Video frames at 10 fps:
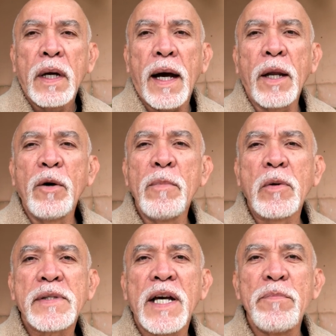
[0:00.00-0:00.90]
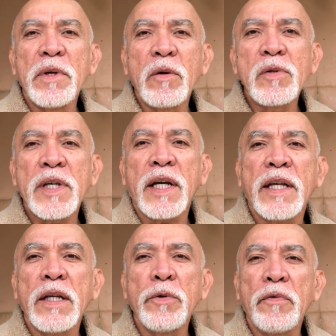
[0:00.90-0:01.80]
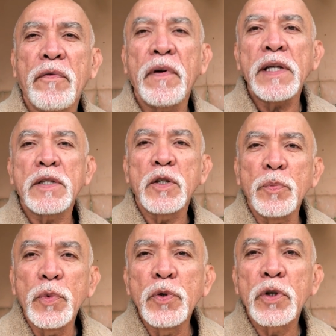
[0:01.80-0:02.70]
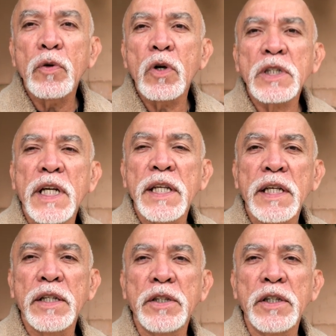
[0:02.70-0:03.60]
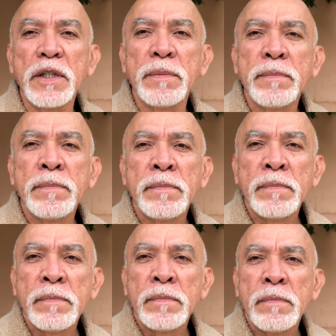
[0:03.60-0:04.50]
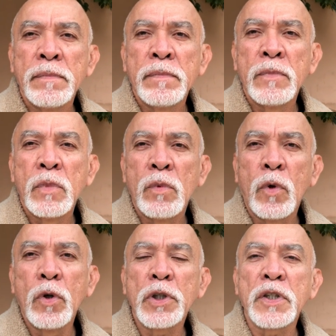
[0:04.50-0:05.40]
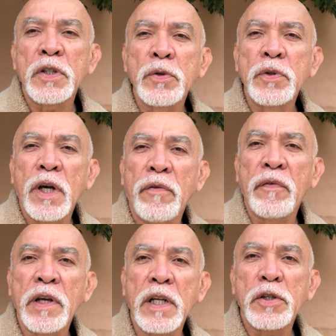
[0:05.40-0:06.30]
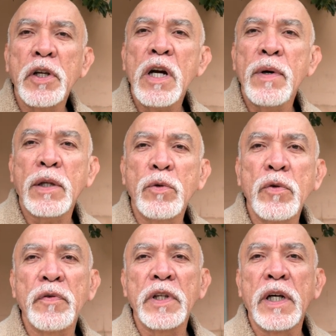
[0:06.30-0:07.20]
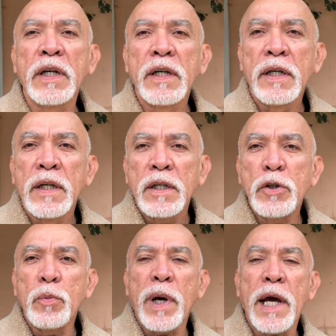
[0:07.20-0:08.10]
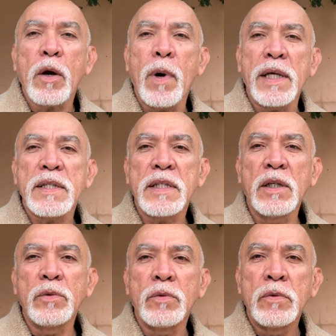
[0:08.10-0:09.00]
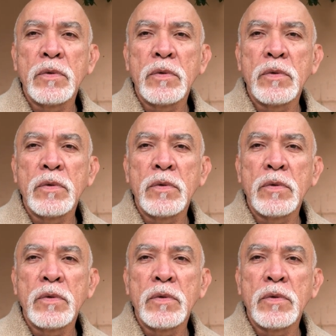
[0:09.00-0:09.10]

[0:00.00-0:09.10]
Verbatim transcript: Alô, meus amigos aqui do Facebook. Eu gostaria de, hoje, segunda-feira, tirar uma dúvida de uma equação